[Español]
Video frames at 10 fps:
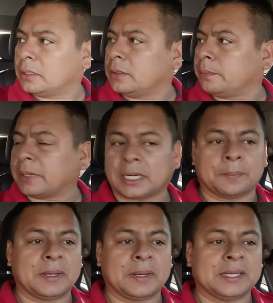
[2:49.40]
para
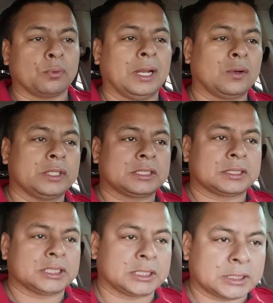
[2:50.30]
manipularlo
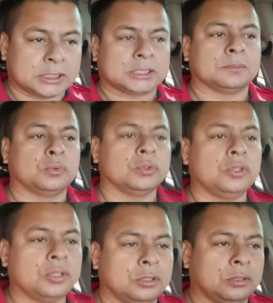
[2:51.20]
es
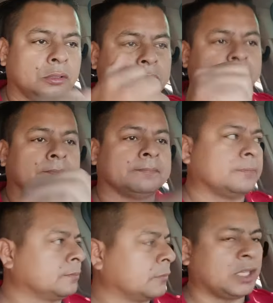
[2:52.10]
muy
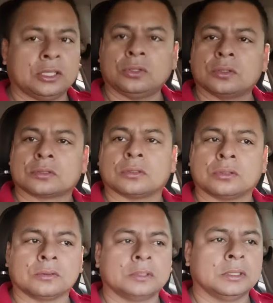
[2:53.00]
tedioso,
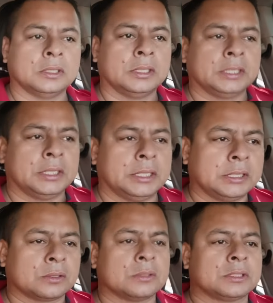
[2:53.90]
¿no?
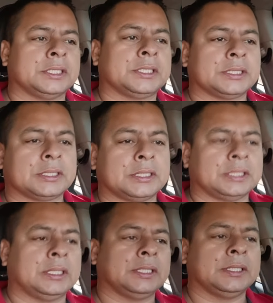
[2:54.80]
Entonces,
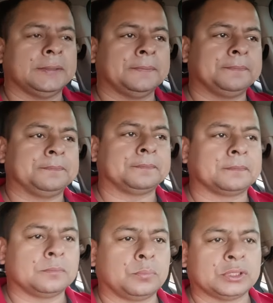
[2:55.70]
este.
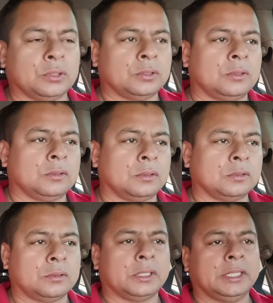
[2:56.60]
Pues no, no, no,
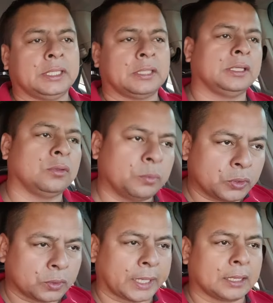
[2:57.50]
no, ella tiene el
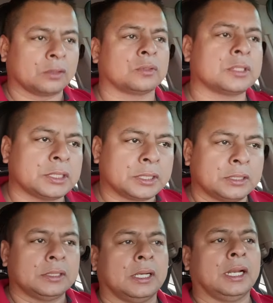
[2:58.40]
número 14
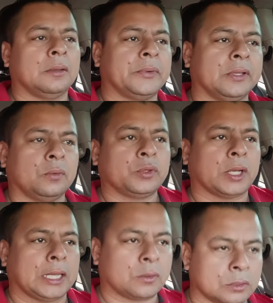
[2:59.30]
alambre número
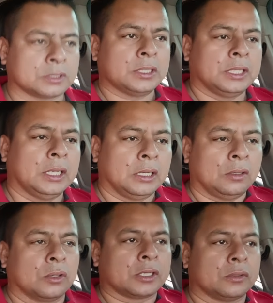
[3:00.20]
14.
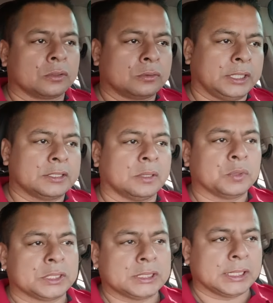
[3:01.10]
Lo que nosotros
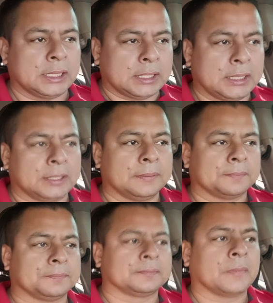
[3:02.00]
utilizamos es el
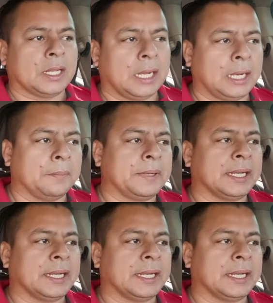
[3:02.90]
alambre